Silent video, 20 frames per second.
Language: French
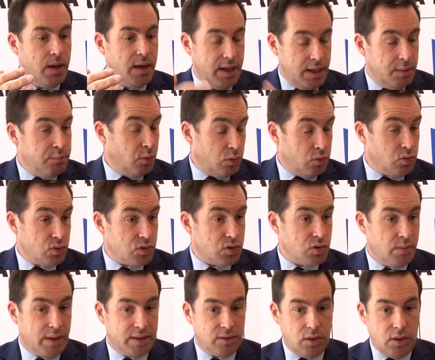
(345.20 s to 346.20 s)
et pour le
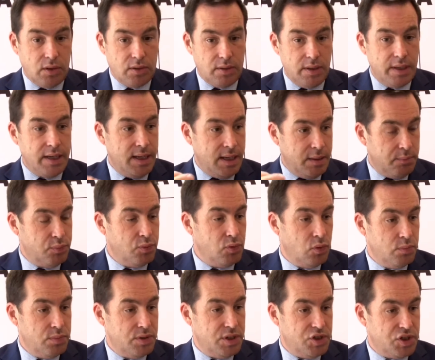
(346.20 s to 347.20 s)
consommateur, il n'est plus
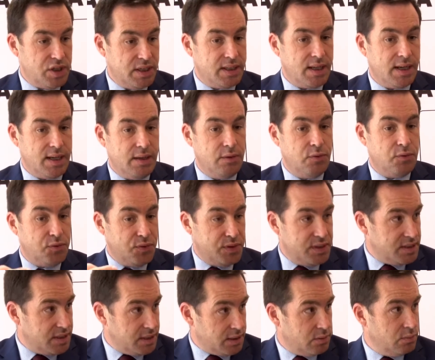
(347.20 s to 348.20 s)
obligé d'aller
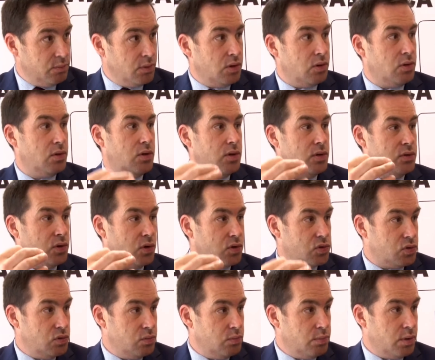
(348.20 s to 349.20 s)
physiquement dans
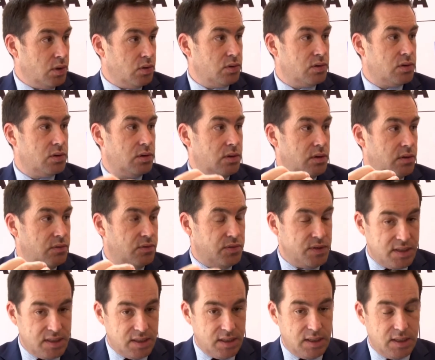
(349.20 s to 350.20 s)
une banque
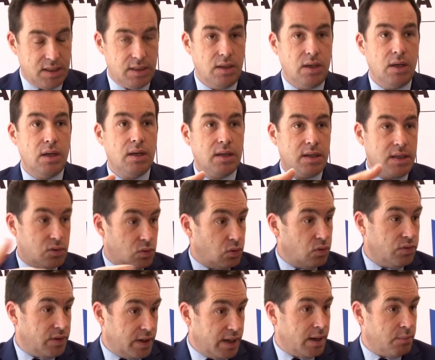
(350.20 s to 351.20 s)
physique qui se
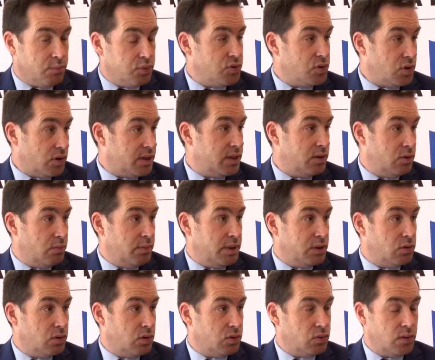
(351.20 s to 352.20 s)
trouverait à plusieurs kilomètres
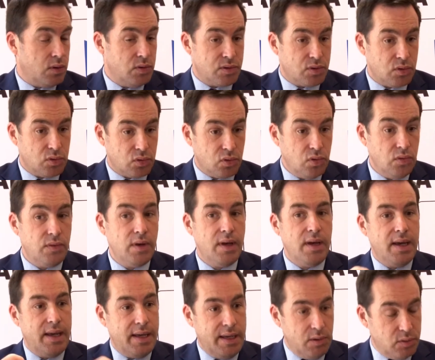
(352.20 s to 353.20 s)
de l'endroit où il se trouve,
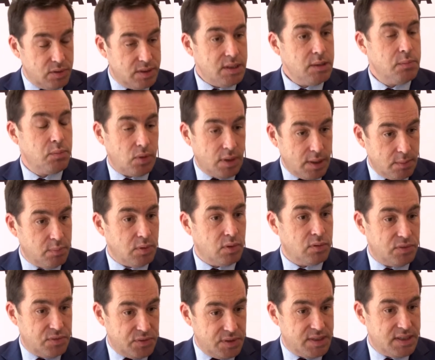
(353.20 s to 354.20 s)
et aussi pour la
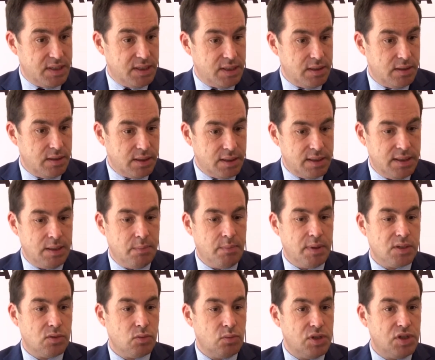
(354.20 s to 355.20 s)
banque physique, qui n'est
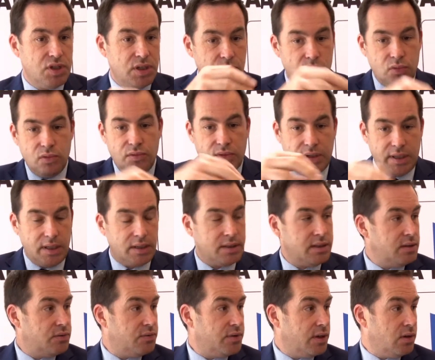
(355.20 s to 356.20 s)
pas obligée d'ouvrir
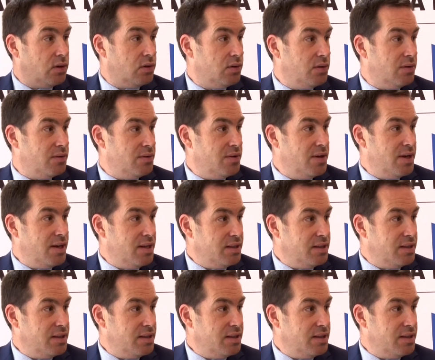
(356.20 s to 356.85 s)
différentes